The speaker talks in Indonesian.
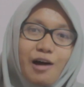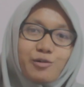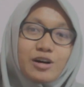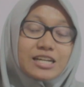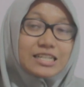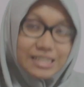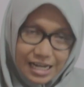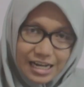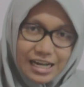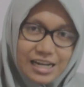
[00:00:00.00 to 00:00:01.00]
aku
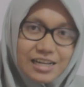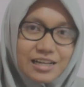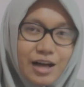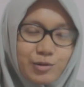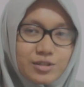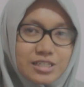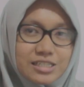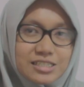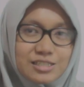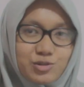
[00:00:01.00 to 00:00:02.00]
Arinda, aku
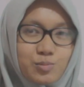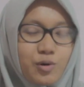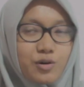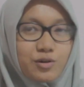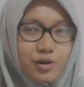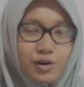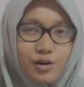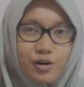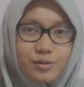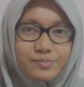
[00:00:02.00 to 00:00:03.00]
dari situ
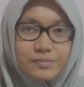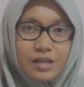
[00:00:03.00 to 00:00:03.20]
Bondo.